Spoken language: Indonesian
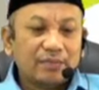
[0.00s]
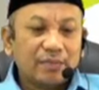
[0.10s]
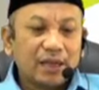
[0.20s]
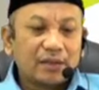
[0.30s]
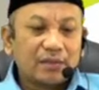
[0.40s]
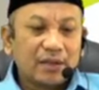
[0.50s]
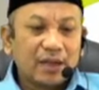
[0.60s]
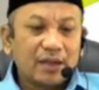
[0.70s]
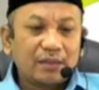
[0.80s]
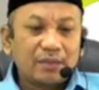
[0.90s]

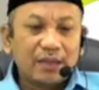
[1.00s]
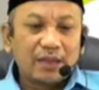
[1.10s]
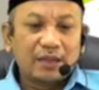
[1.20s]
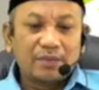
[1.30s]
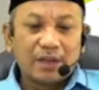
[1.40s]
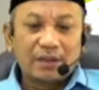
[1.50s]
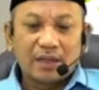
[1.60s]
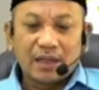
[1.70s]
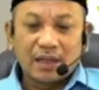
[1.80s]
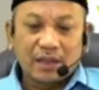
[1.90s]
melakukan yang
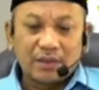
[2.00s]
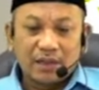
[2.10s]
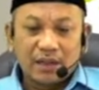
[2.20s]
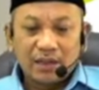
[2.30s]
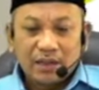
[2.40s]
diperintahkan Allah